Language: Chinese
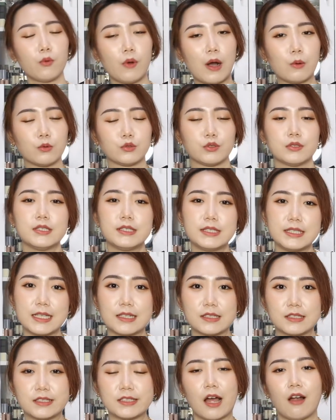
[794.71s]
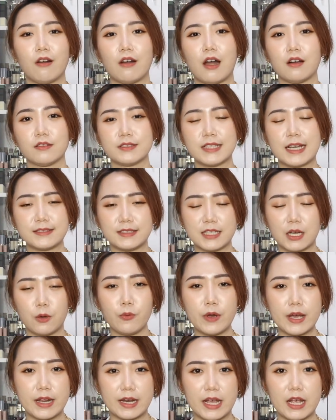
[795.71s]
管，我就是介绍，然后大家
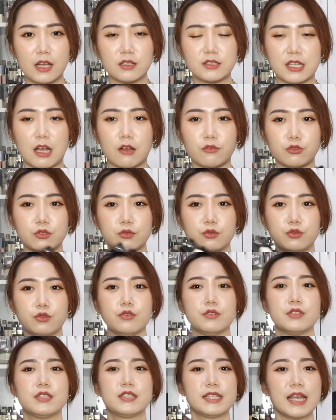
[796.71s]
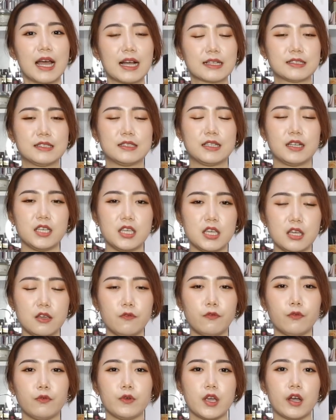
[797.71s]
未来要找寻这样子的
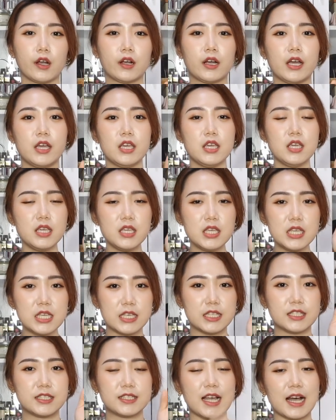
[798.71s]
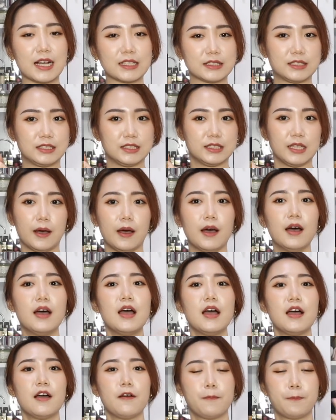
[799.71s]
衣服，也可以以这样子的
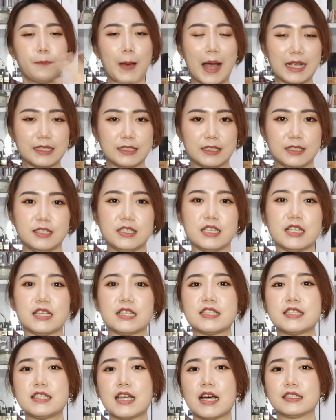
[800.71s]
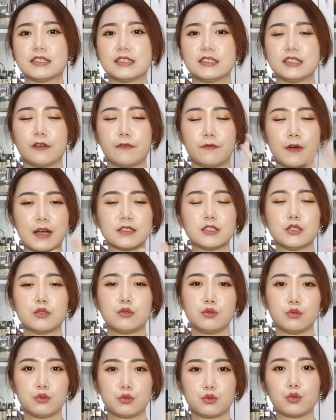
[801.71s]
版型、这样子的方式
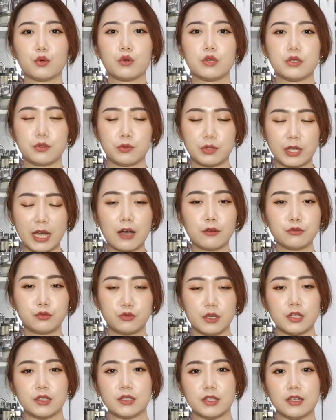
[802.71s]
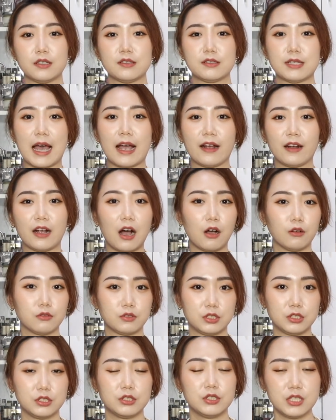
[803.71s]
去做一挑选的参考
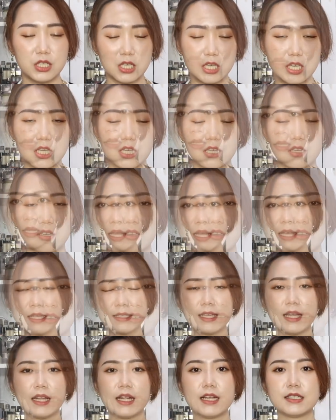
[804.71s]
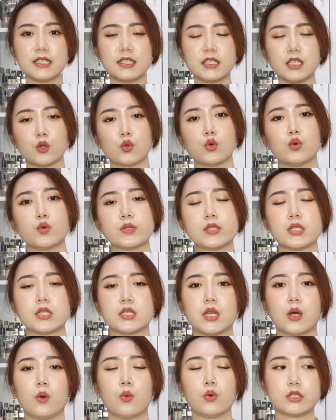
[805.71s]
之一。再来这件裤子
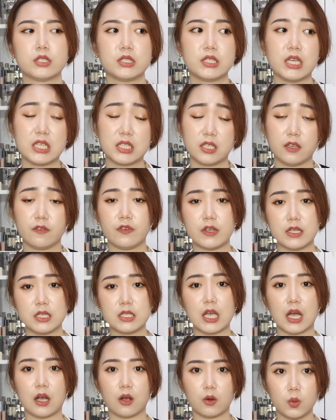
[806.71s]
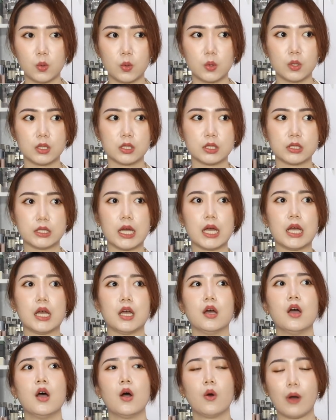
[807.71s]
呢，我之前已经分享过了，
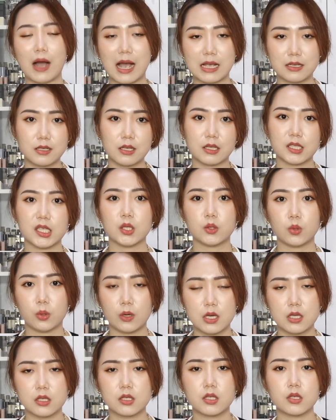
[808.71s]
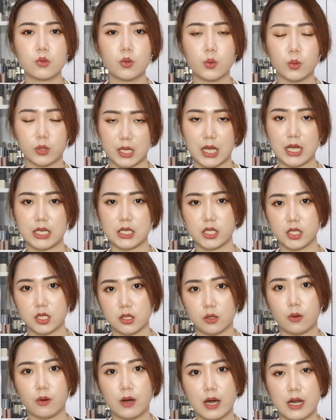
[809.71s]
但我还是想再推一次，因为我太
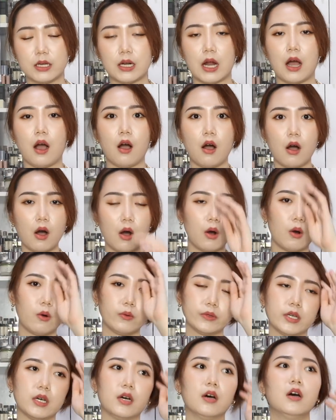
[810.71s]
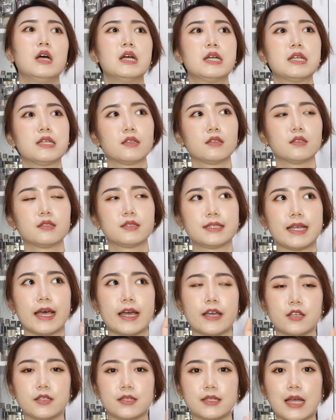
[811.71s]
喜欢。然后呢，
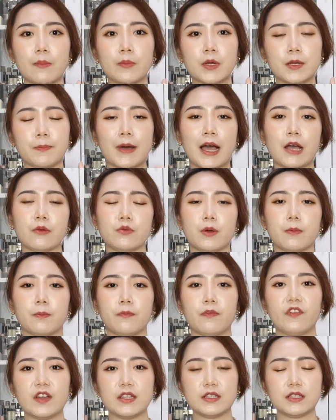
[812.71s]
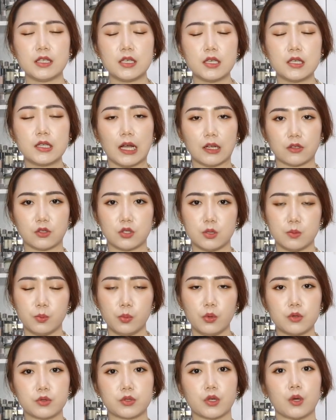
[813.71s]
在他们八月份第一档直
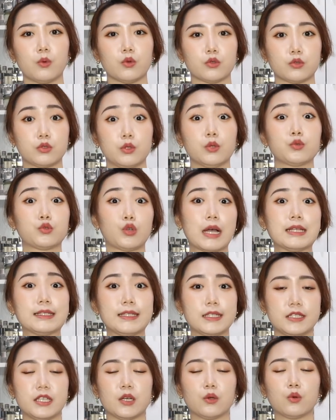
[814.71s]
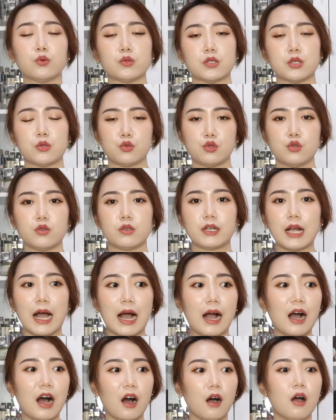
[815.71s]
播的时候，我就穿这件裤子去，
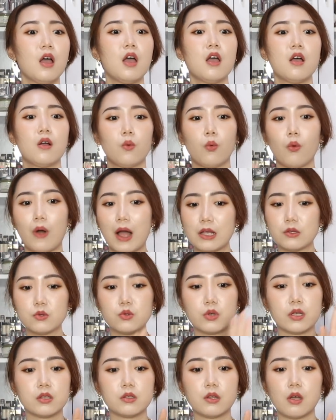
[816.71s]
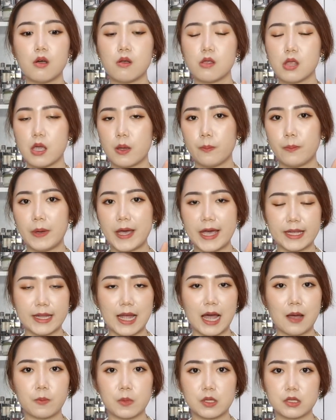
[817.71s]
刚好完全都能配
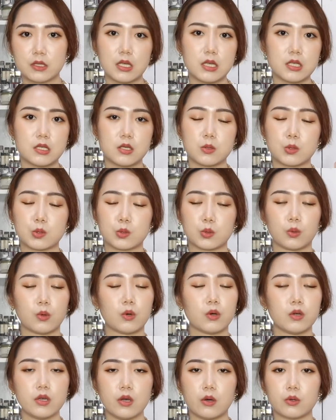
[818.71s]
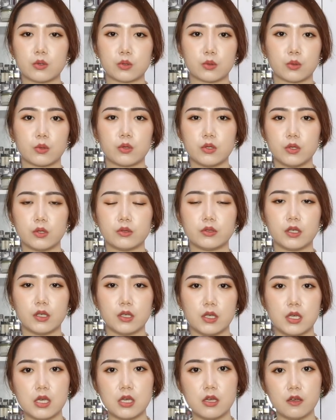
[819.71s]
他们这次所有所有的
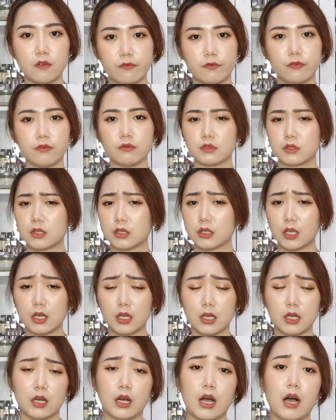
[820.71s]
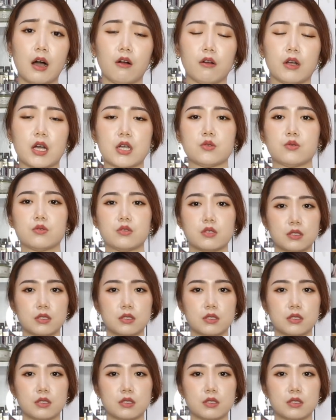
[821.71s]
衣服，真的很好看。就是